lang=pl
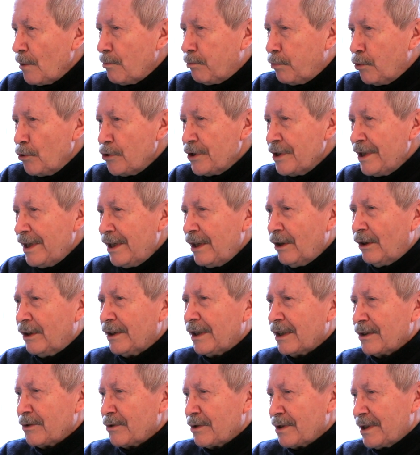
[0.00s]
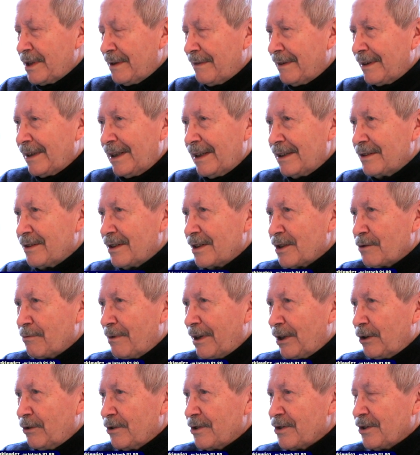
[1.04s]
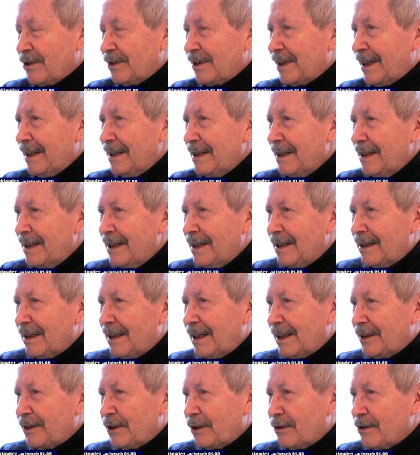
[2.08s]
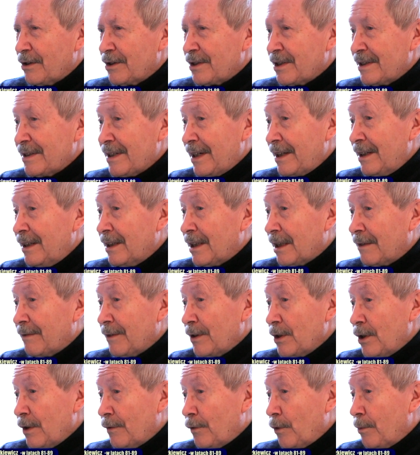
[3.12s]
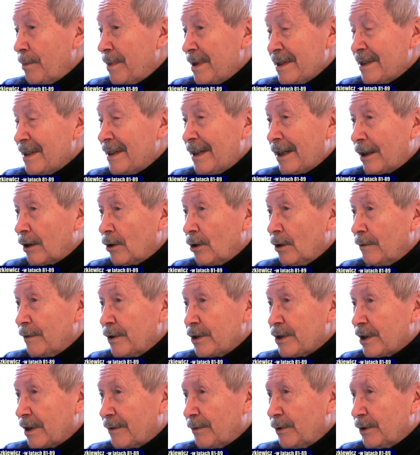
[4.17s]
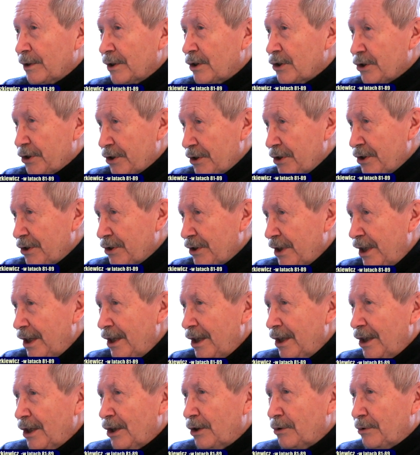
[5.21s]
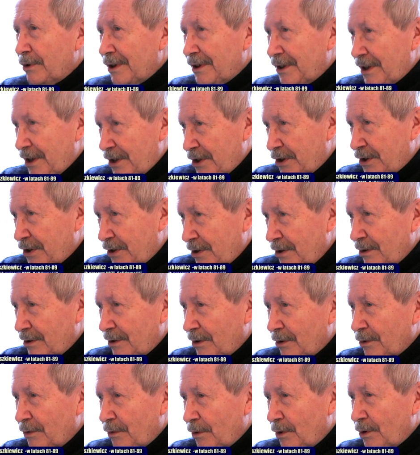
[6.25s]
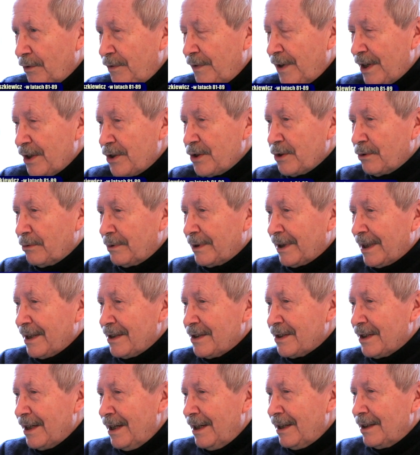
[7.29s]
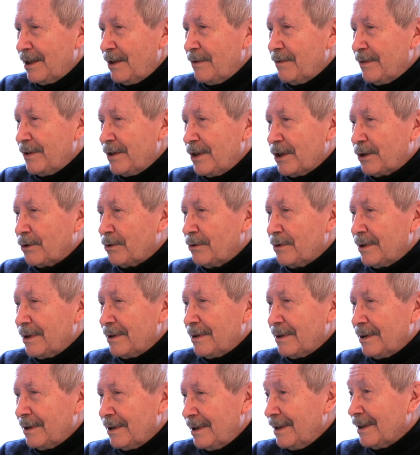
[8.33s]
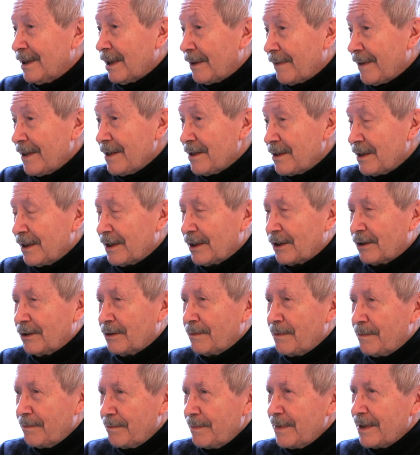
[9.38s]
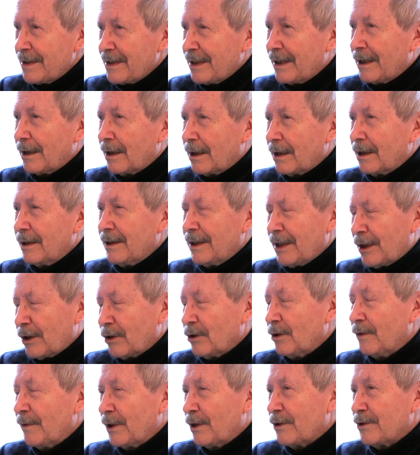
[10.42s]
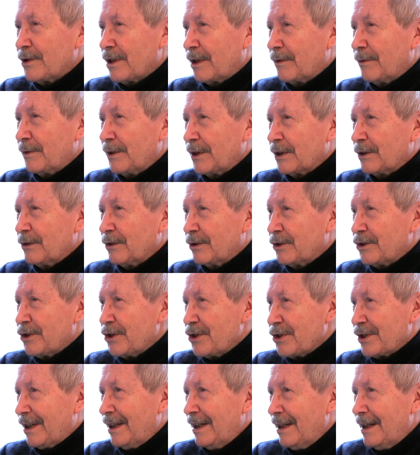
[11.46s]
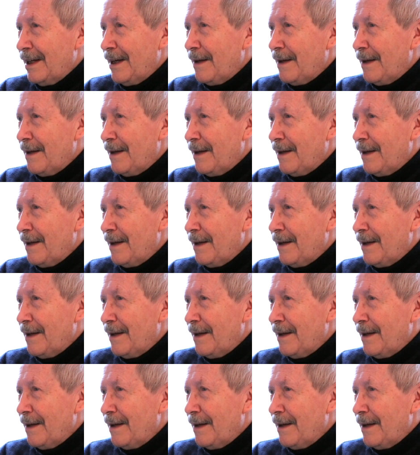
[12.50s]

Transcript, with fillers: Później ona została dalece złagodzona, dlatego że zainterweniował Międzynarodowy Czerwony Krzyż, który też odwiedził nas i w wyniku interwencji tego Międzynarodowego Czerwonego Krzyża